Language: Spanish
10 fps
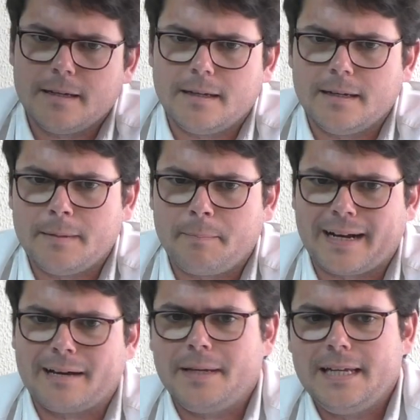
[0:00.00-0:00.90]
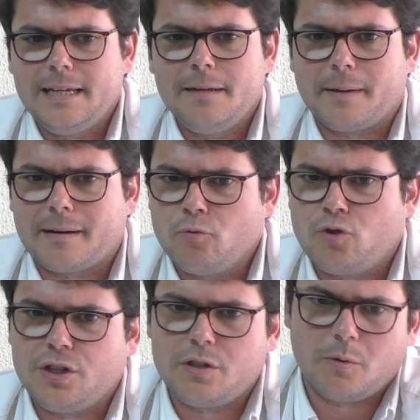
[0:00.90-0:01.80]
Eh, para mí y para
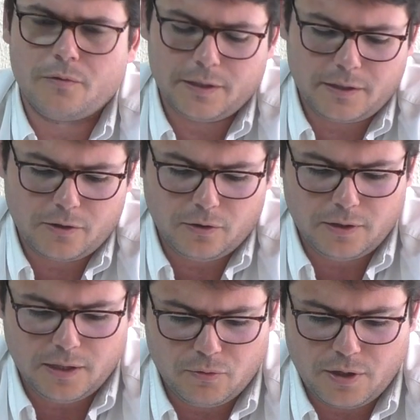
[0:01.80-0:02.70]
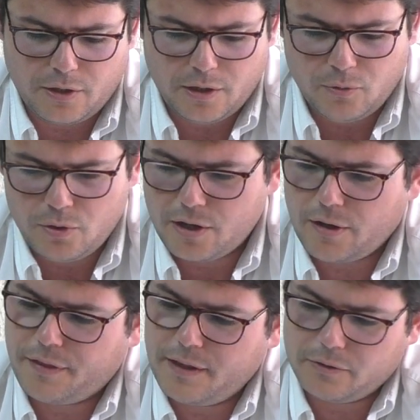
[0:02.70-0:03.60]
muchísimos éticos, el único,
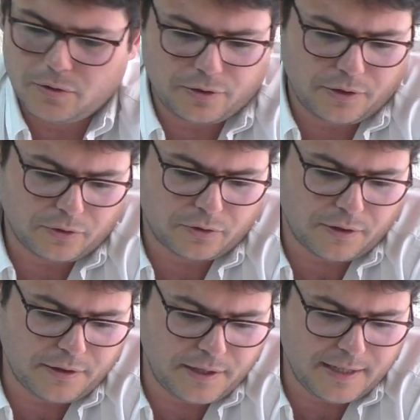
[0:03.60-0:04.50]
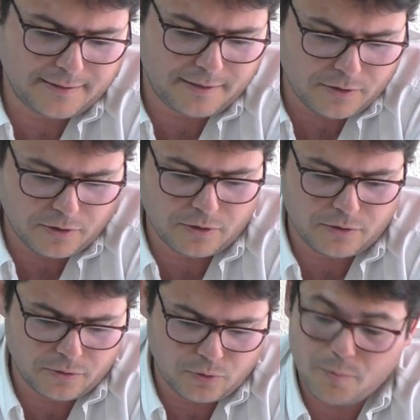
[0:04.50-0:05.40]
acierto del señor Torrecilla ha
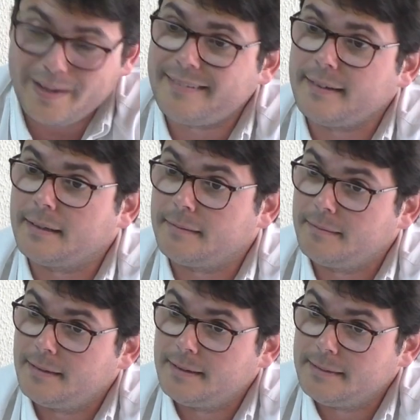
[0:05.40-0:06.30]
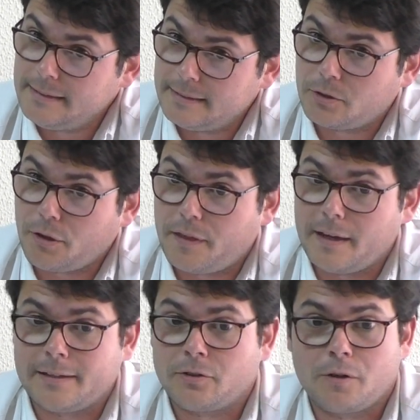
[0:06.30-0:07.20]
sido Durmisi.
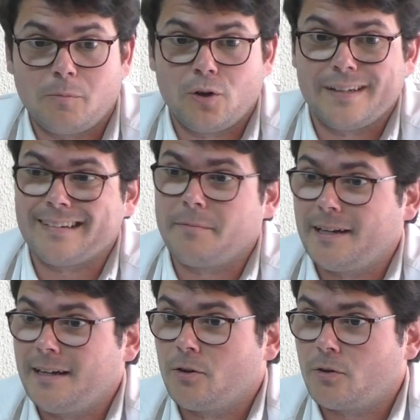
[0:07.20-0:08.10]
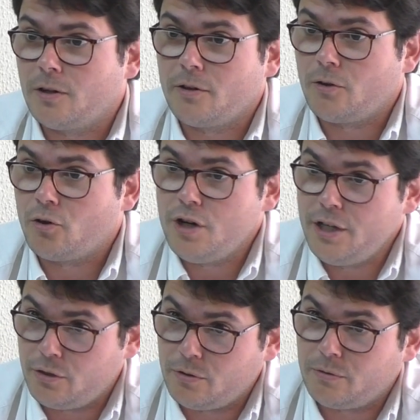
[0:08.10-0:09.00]
Entonces, esto es como los exámenes en los colegios de los
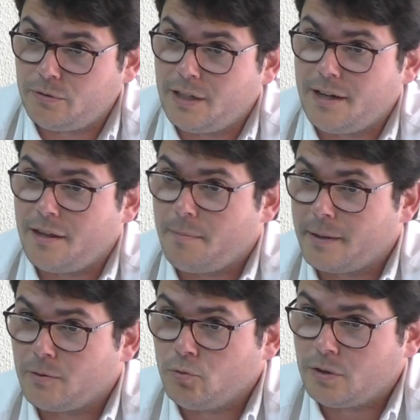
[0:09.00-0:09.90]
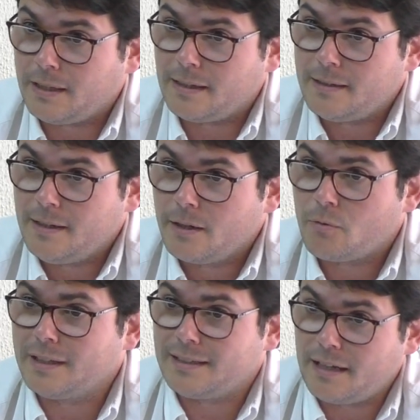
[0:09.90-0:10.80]
niños. Tienes 10 preguntas.
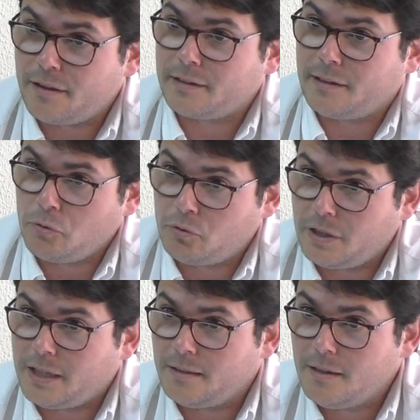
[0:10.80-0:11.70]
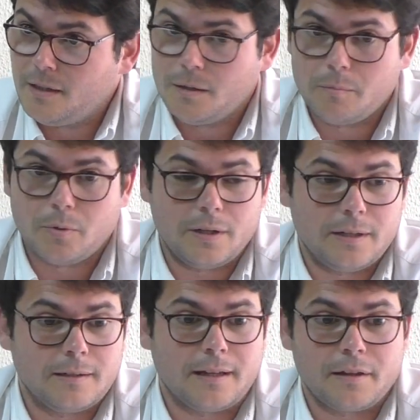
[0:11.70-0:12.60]
¿Cuántas ha acertado usted?
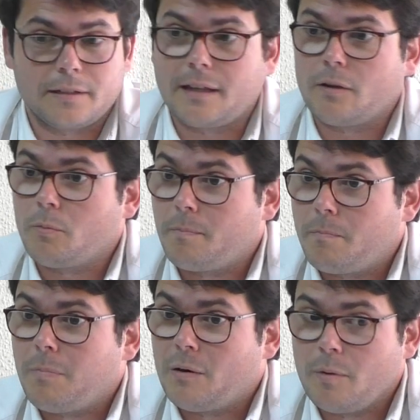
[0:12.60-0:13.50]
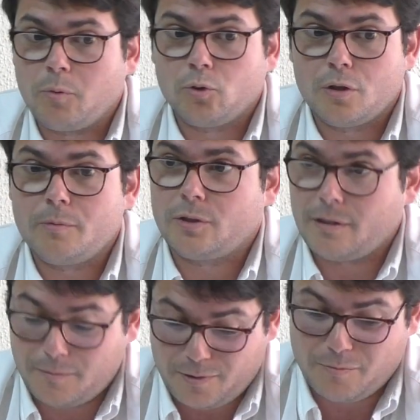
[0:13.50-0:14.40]
Pues ha acertado, bajo mi punto de vista,
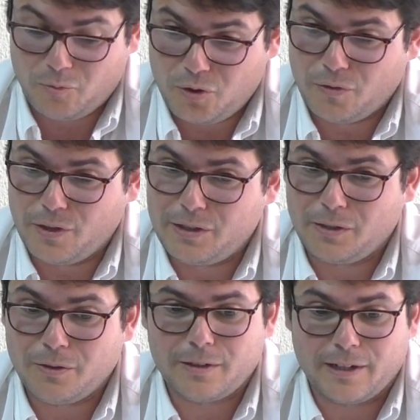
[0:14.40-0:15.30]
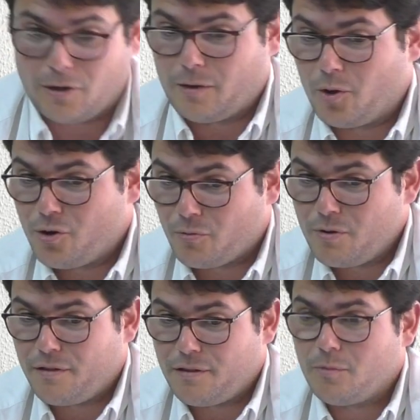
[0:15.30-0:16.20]
de muchos béticos, que no, a lo mejor no
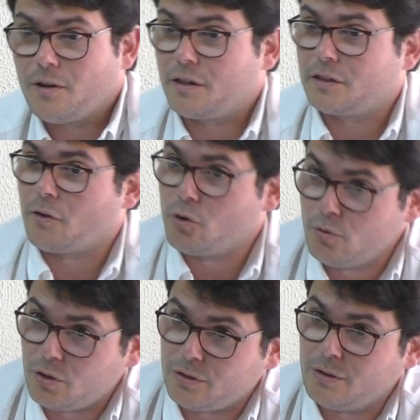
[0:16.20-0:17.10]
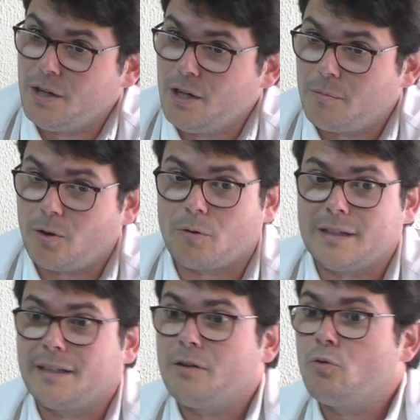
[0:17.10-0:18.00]
coincidimos, ha acertado en uno, por lo
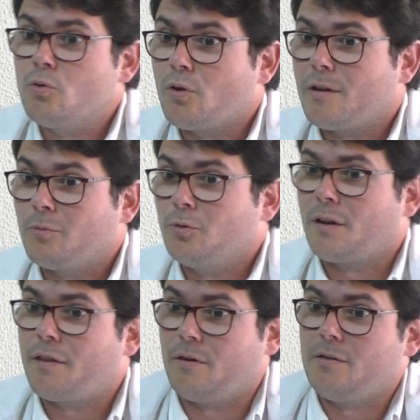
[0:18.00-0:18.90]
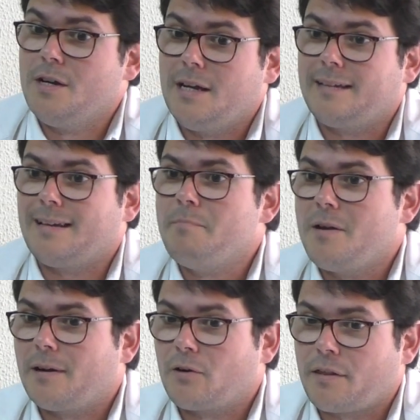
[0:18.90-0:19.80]
cual tiene un uno de puntuación. Esa es
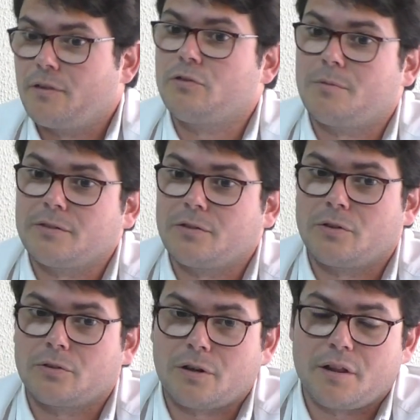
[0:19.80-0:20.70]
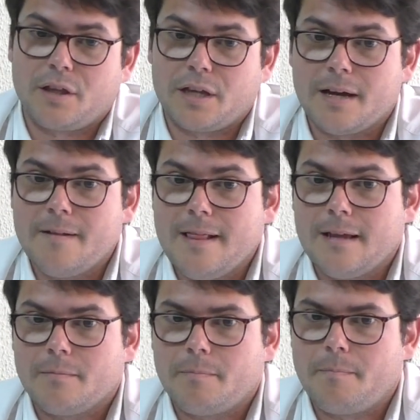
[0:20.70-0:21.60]
mi valoración sobre el señor Torrecilla.
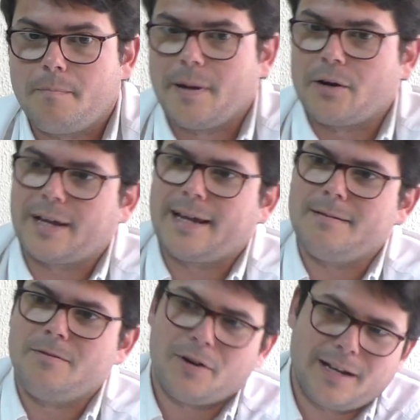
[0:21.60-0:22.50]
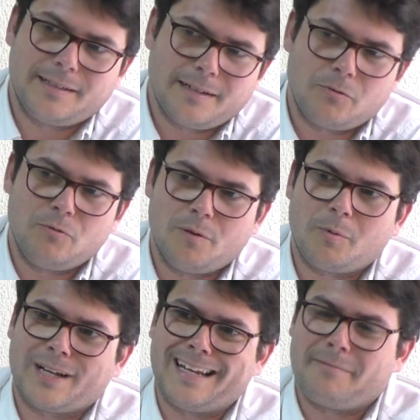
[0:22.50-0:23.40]
Pero es que no es que tenga un uno,
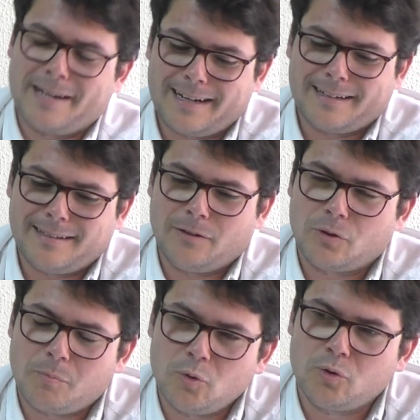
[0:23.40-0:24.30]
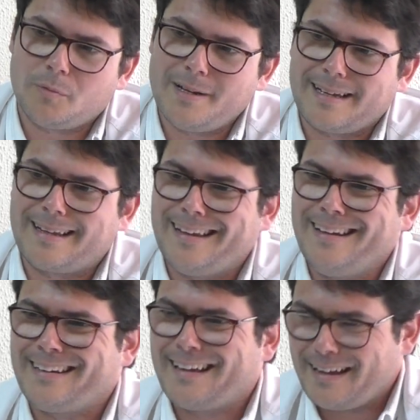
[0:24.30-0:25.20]
porque habría que restarle otro punto más, que es
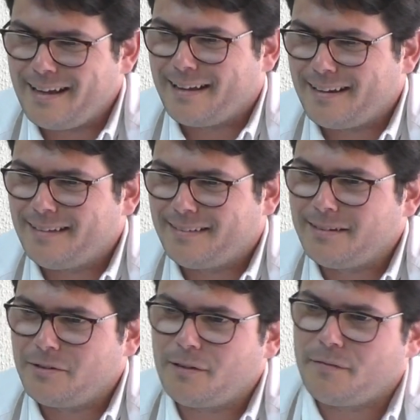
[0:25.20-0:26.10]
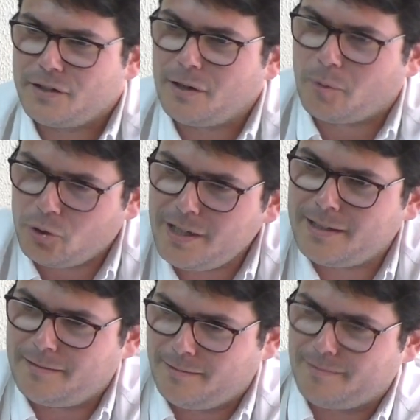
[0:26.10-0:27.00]
el que es que este señor ha fichado a
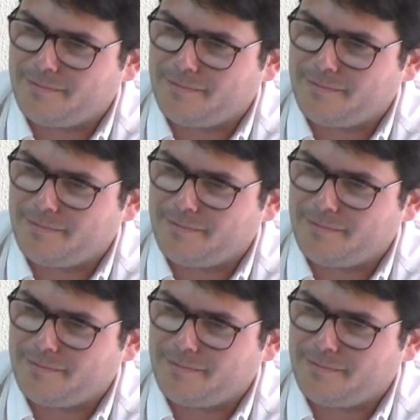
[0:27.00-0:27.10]
Poyet.